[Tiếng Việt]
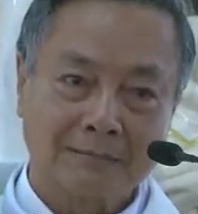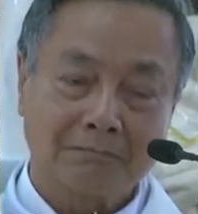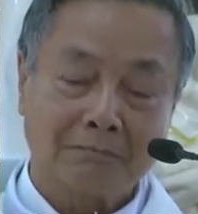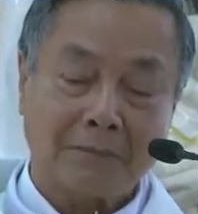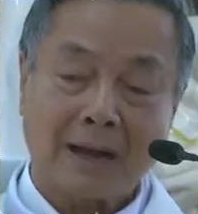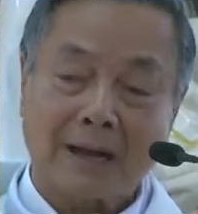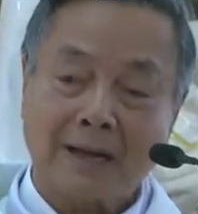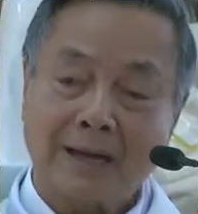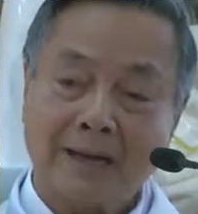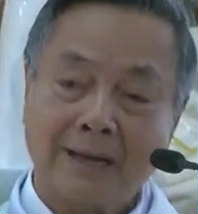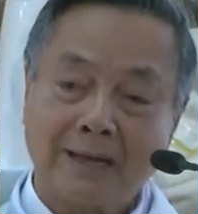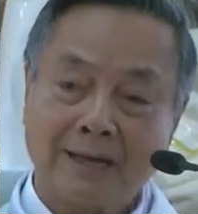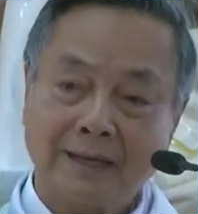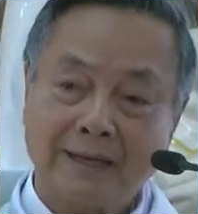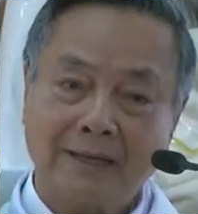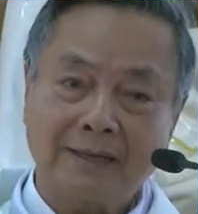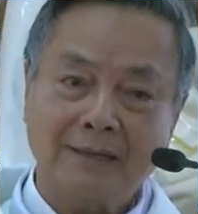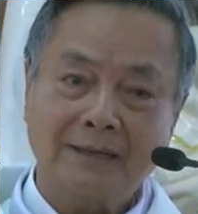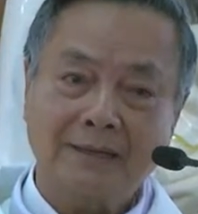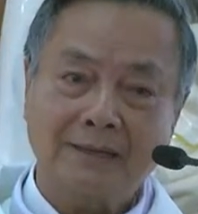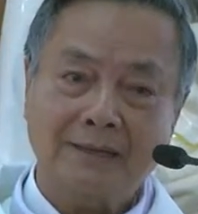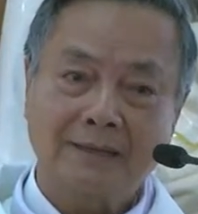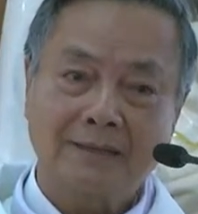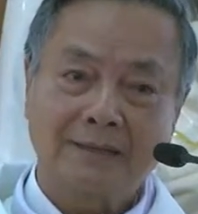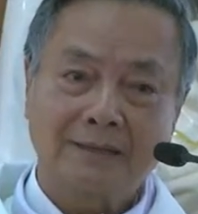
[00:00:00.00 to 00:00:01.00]
Bà
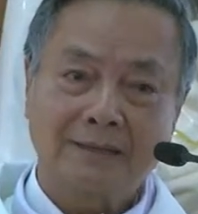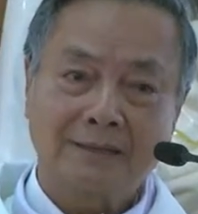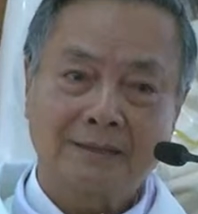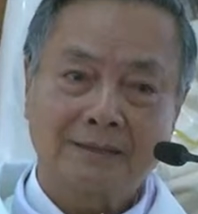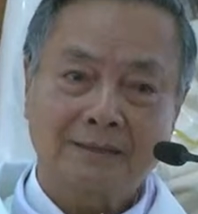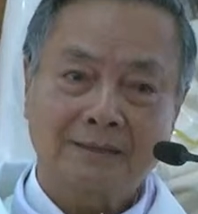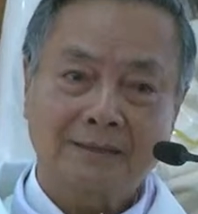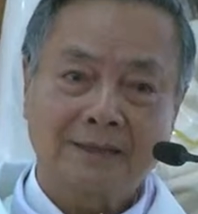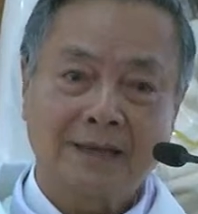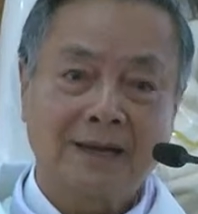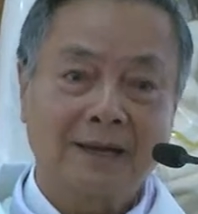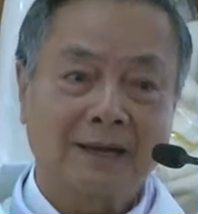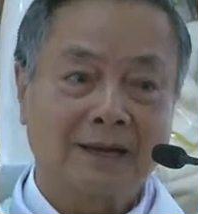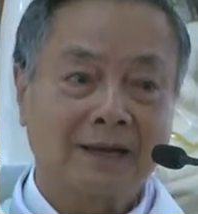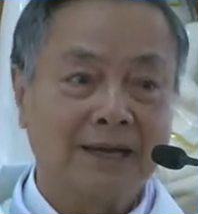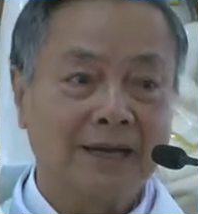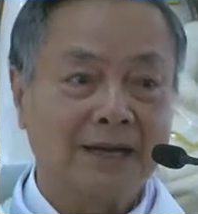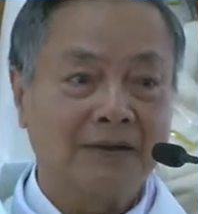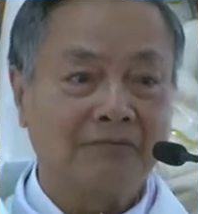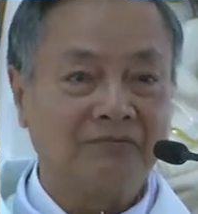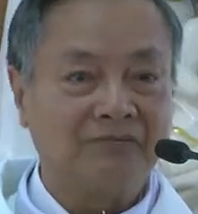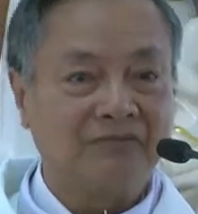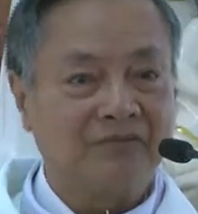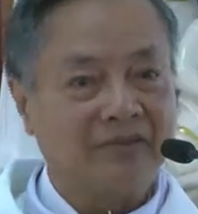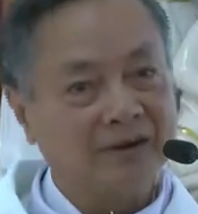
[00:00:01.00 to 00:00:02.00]
nghĩ đây là người
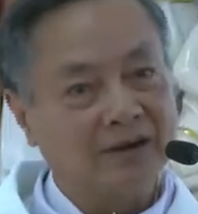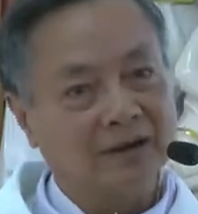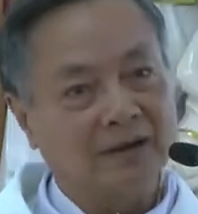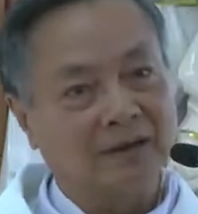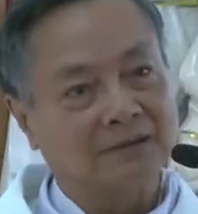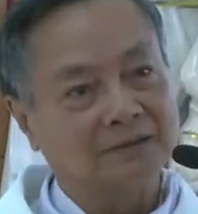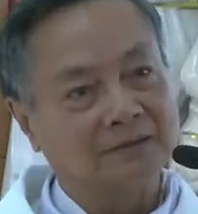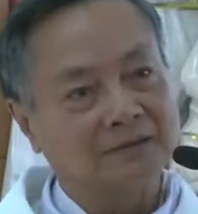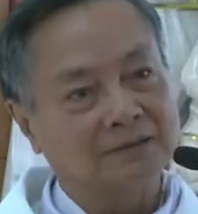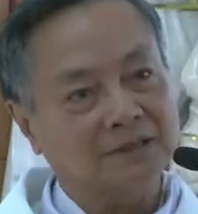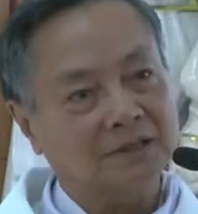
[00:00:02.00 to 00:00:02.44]
làm vườn